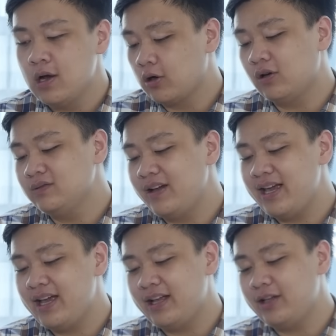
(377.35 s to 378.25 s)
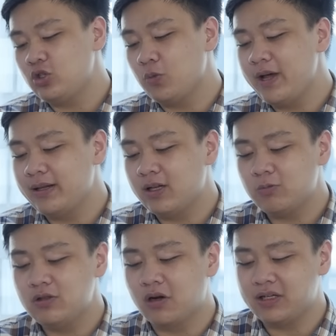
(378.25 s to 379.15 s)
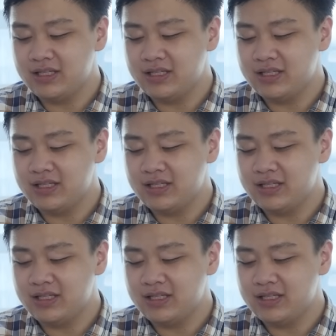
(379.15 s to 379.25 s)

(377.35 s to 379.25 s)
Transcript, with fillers: Còn về chụp hình thông thường thì